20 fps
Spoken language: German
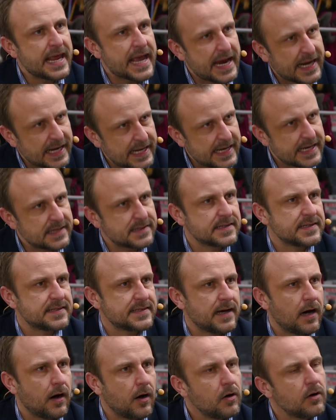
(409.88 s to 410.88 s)
erklärt
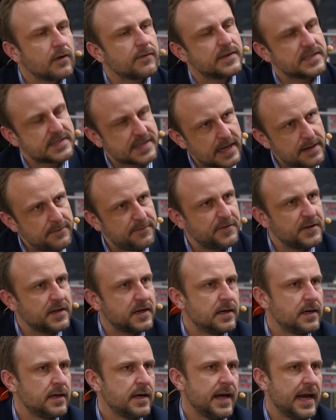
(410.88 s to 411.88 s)
das auch, weshalb
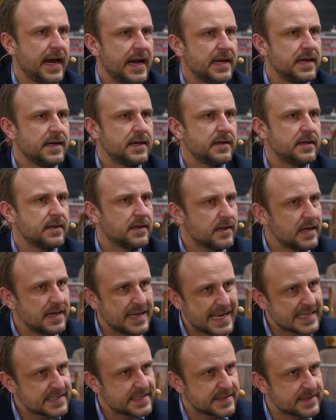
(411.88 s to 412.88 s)
wir in den
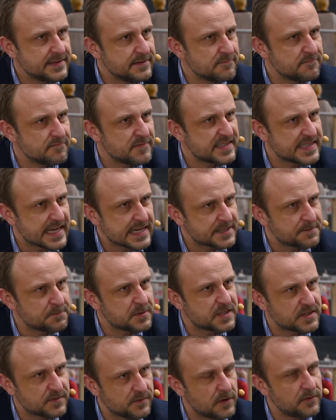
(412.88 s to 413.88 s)
letzten sechs
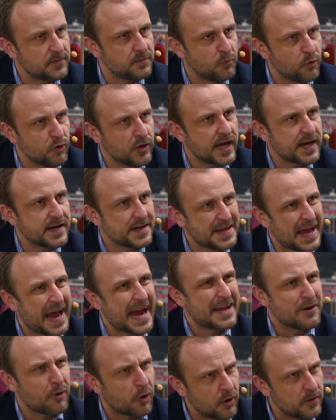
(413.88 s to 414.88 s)
bis zwölf Monaten
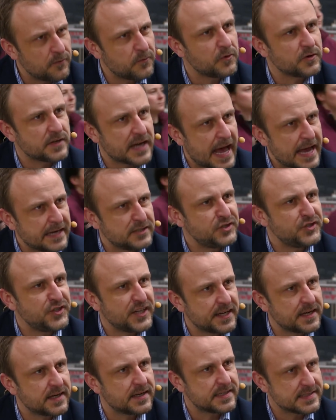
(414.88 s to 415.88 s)
eine Häufung der
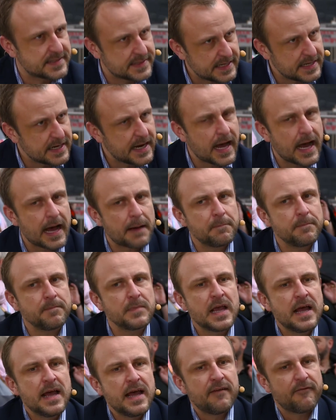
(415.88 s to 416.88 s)
Anschläge gesehen haben,
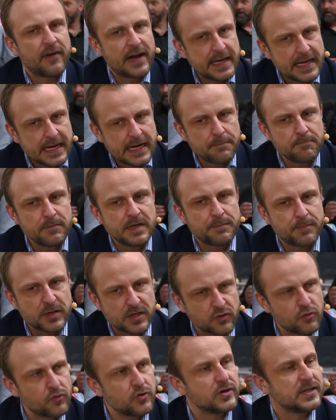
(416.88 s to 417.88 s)
weil eben die
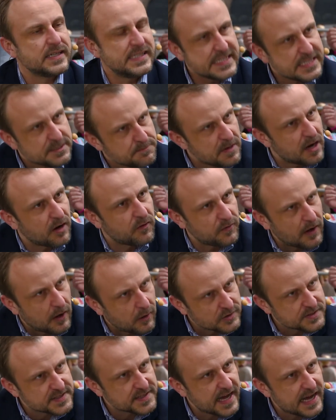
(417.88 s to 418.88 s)
Betonung nicht mehr auf
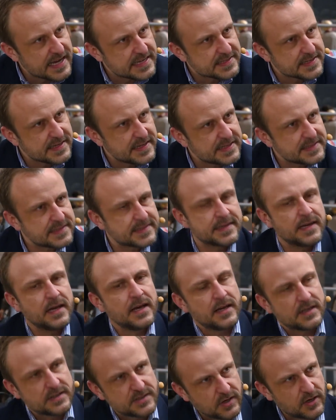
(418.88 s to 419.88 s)
Ausreise ist,
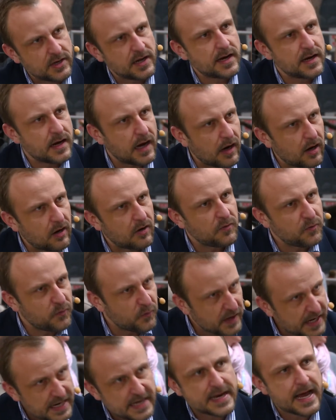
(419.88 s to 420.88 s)
sondern auf
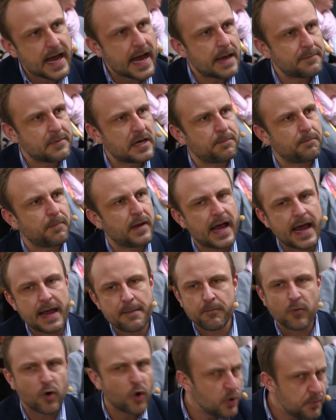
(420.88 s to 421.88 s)
in der Heimat
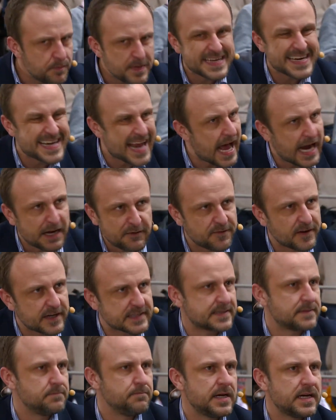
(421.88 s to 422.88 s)
bleiben und mit den
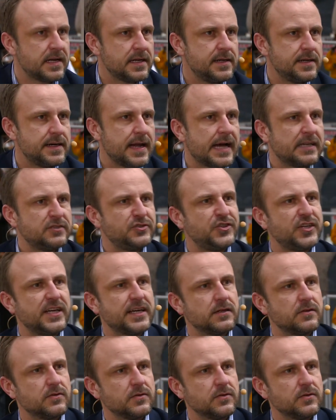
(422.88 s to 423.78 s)
einfachsten Mitteln Anschläge